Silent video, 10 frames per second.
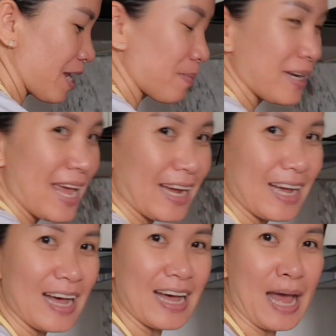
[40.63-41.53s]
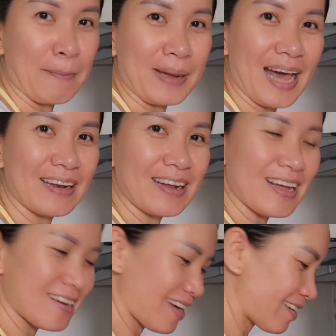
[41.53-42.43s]
này là mình đang à, hầm canh
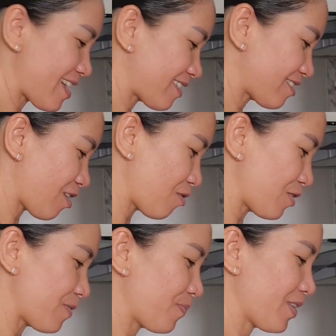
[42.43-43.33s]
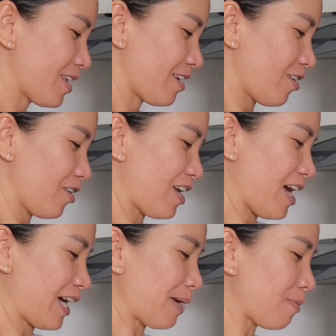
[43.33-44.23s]
ha canh đang sôi rồi
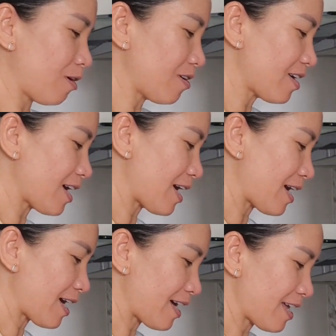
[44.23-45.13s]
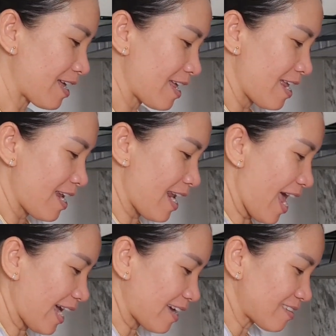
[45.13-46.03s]
à, cái món à,
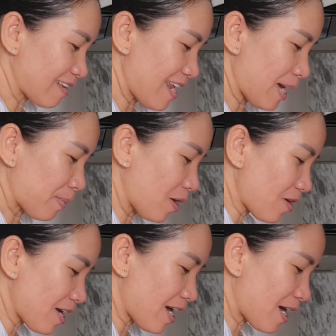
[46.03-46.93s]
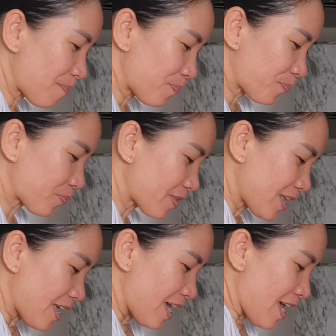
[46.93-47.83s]
lạc á, sẽ là món à,
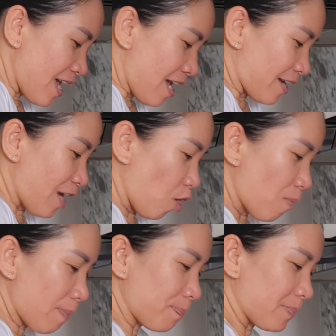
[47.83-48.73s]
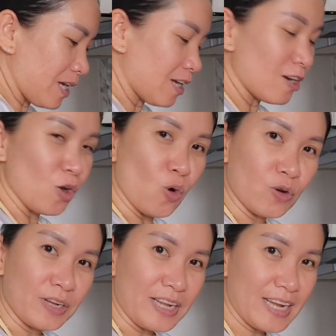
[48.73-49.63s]
đậu bắp
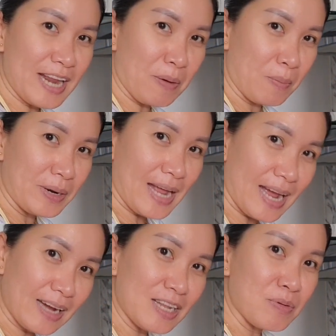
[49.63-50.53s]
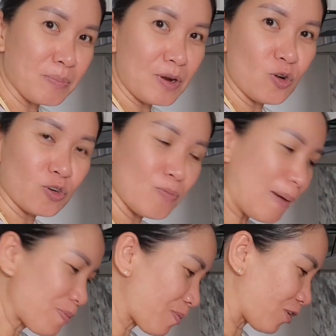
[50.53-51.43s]
luộc thì khi nào mình ăn thì mình mới luộc đậu
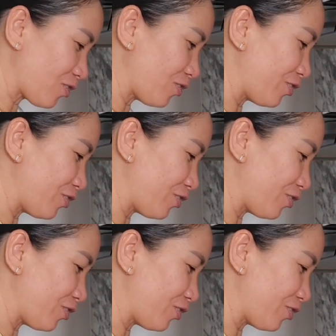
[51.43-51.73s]
bắp cho mọi